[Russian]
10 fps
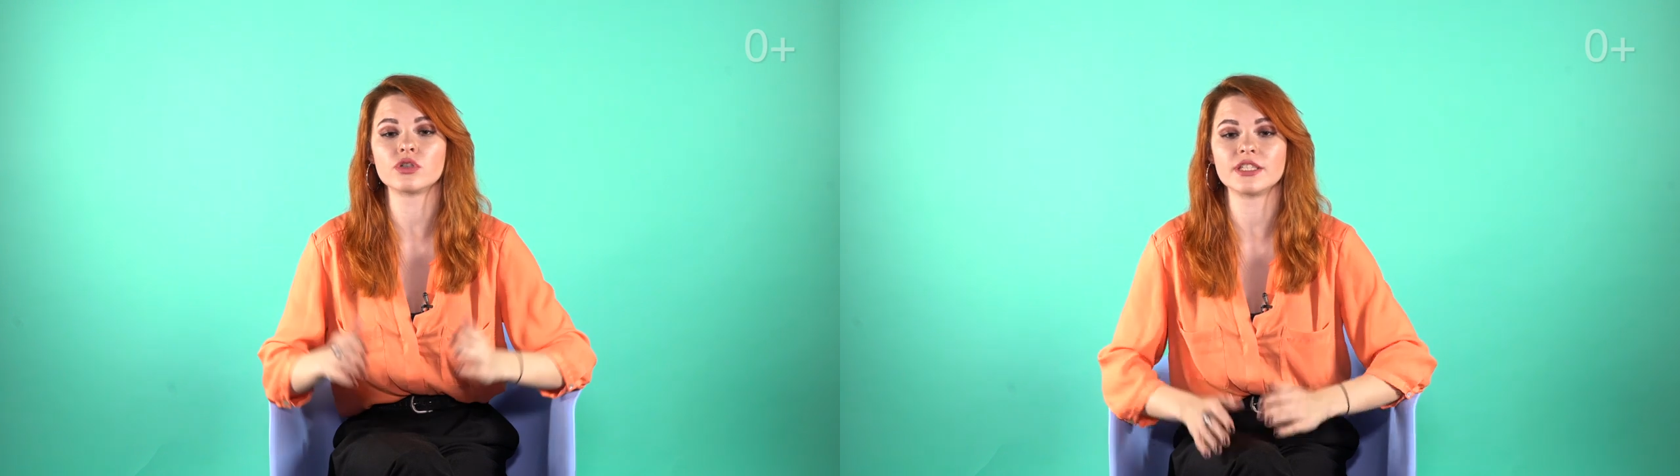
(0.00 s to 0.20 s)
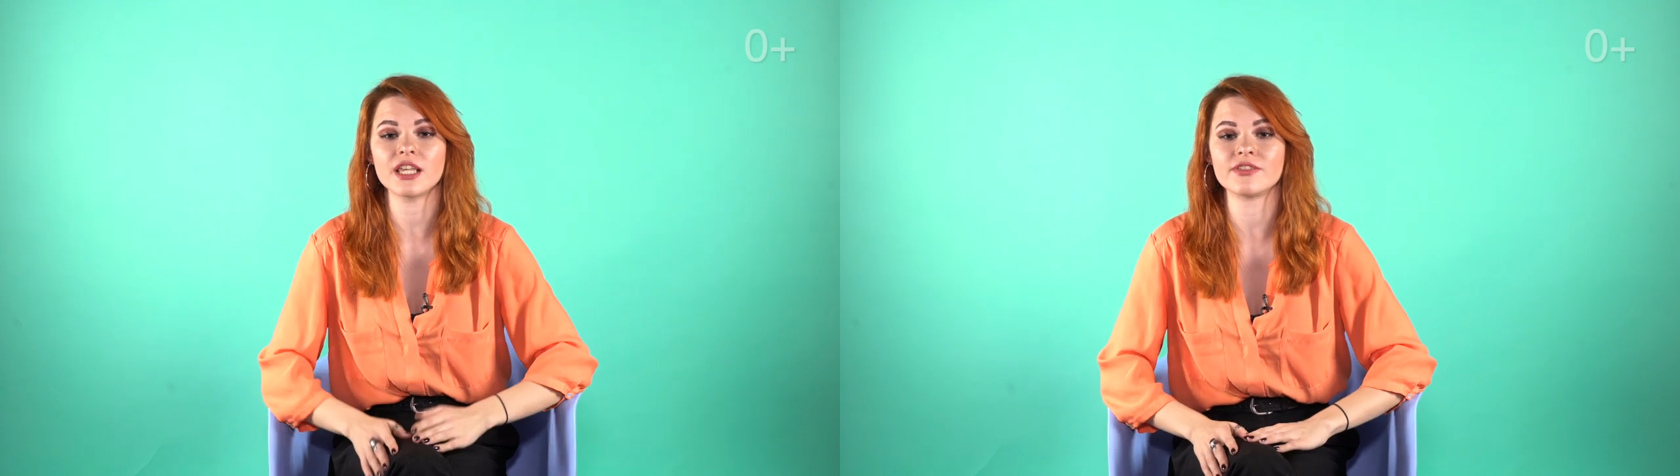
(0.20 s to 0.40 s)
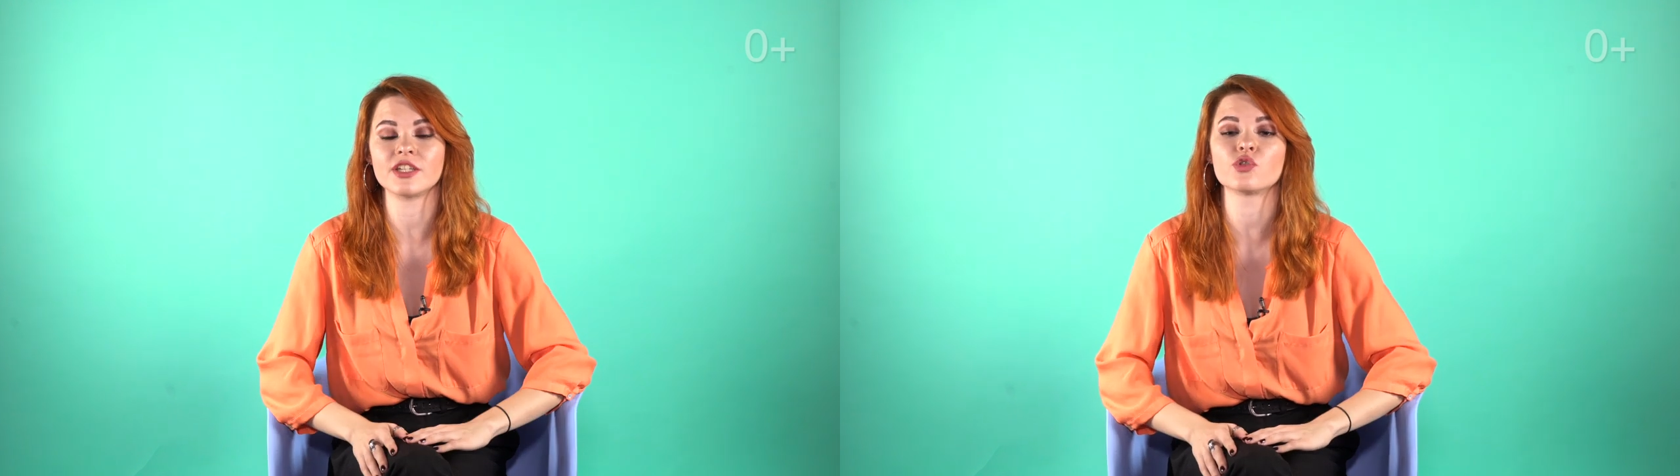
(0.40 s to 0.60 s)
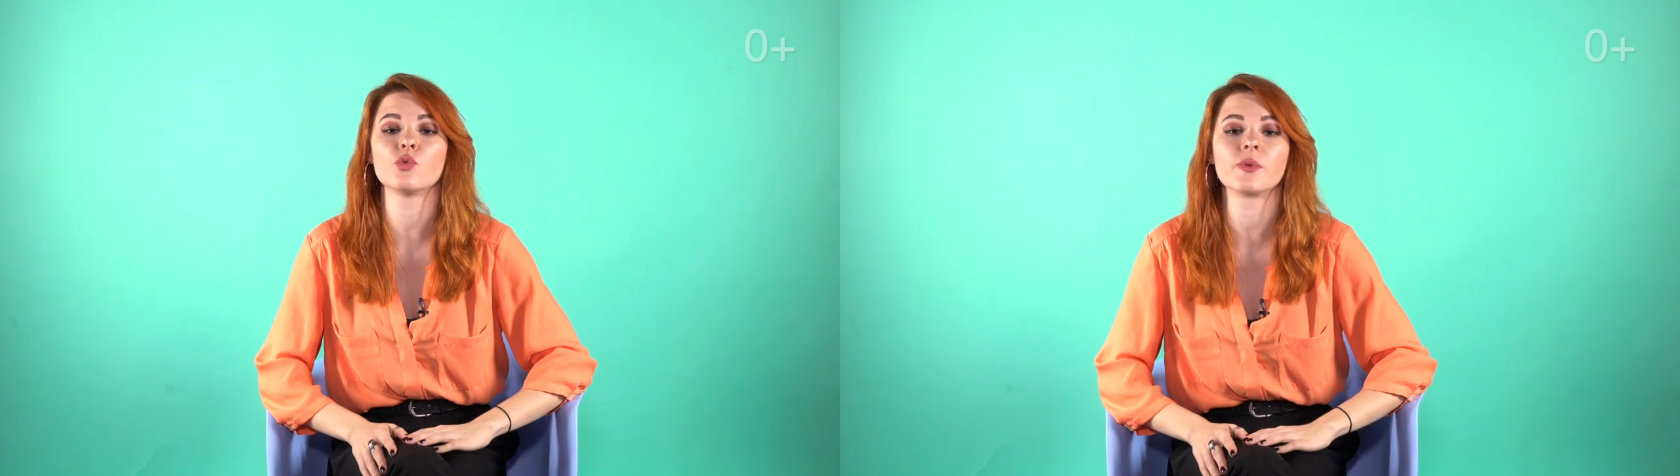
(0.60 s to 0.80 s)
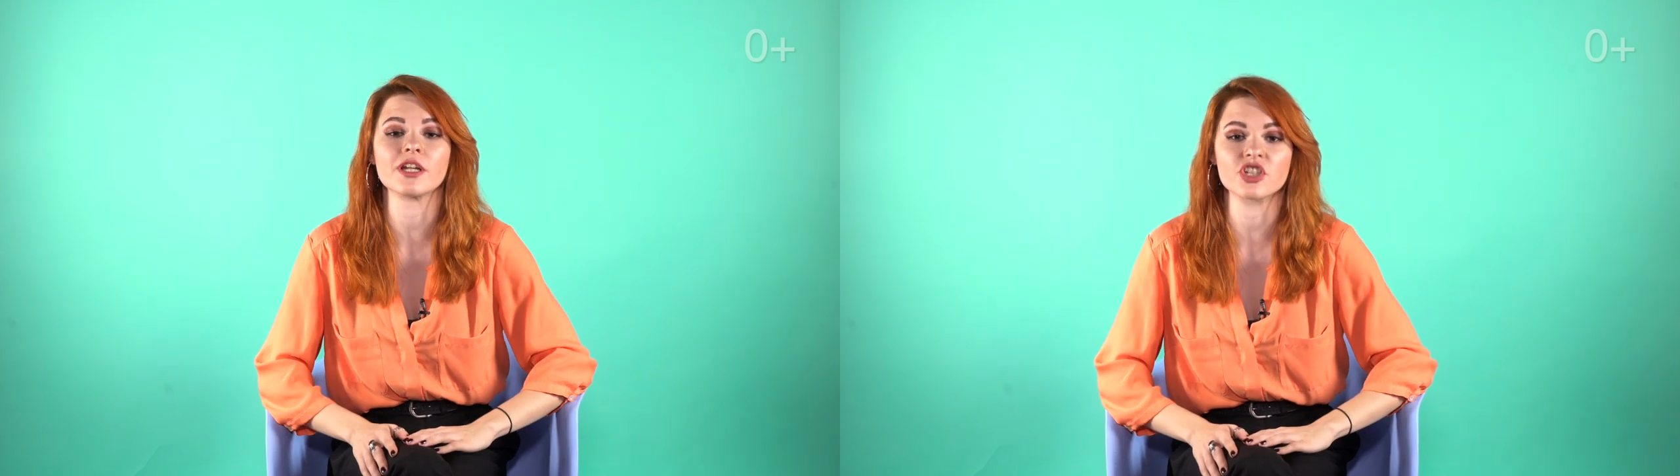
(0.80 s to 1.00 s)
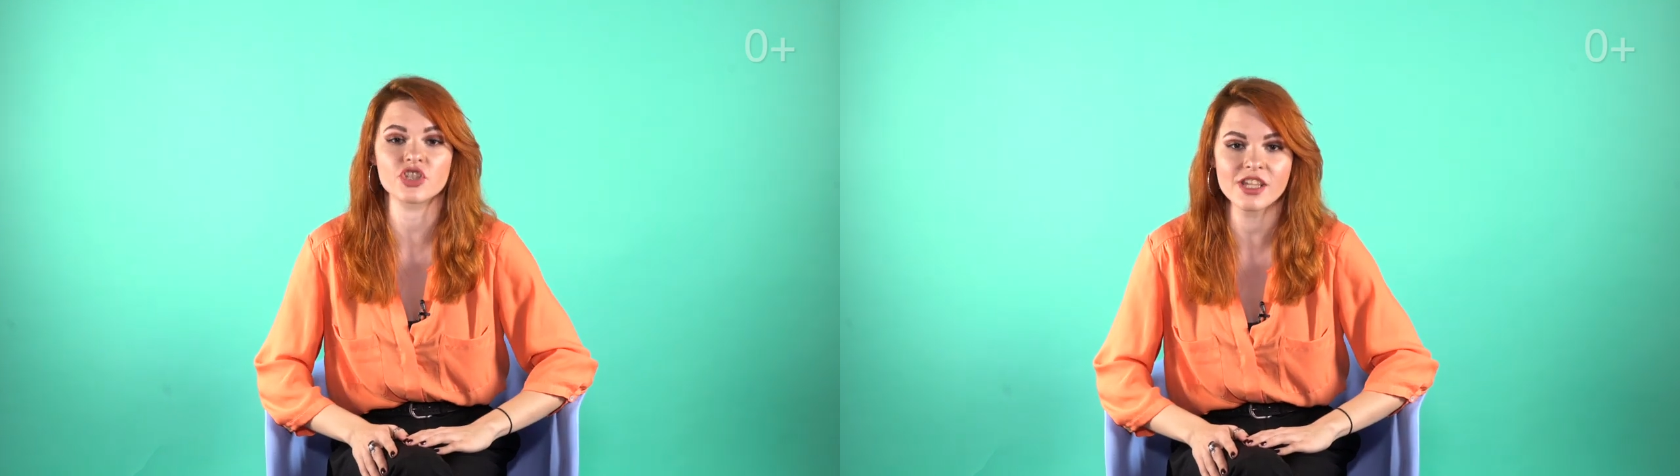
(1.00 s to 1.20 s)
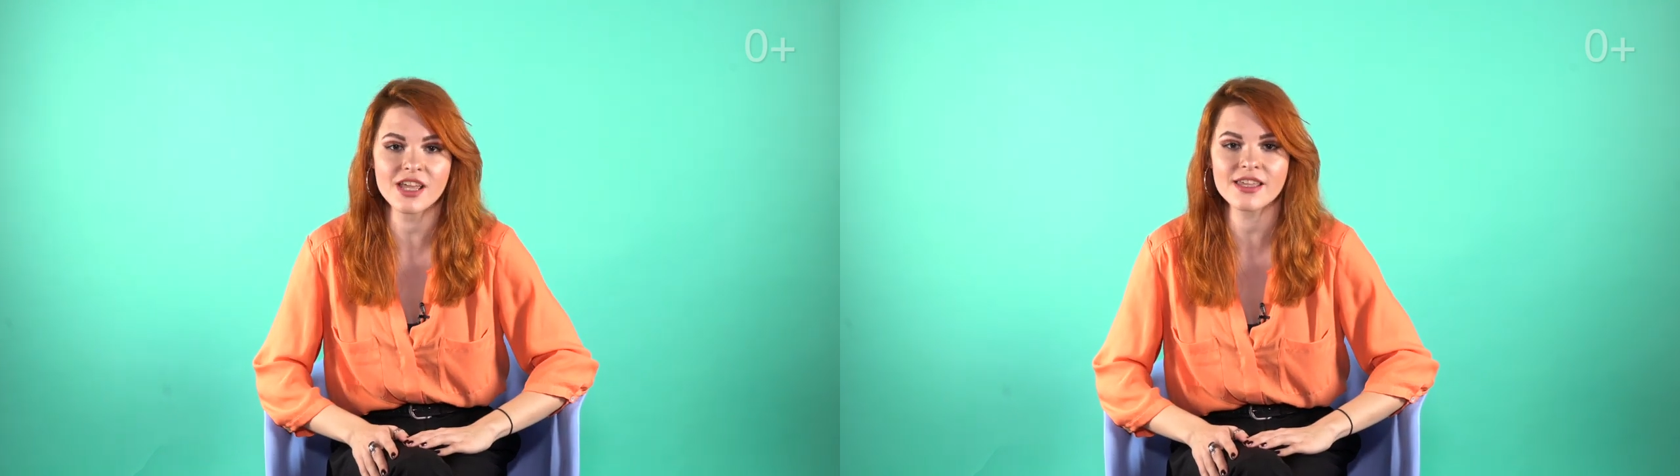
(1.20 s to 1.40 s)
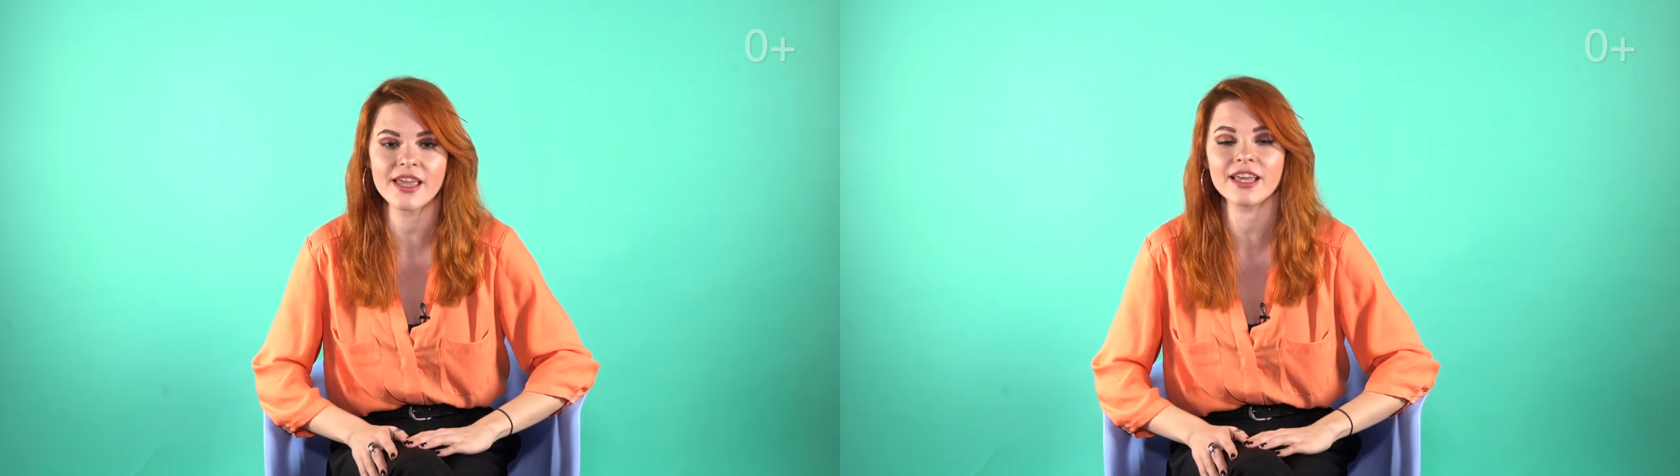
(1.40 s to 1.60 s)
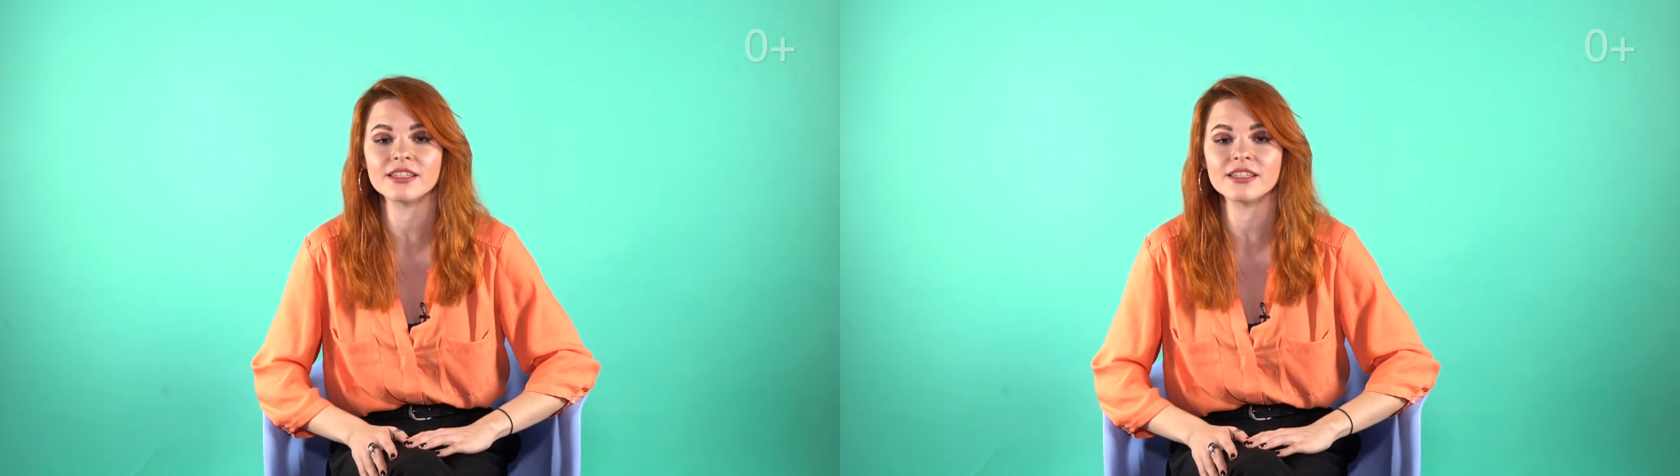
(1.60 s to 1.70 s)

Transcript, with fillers: где взять упражнения и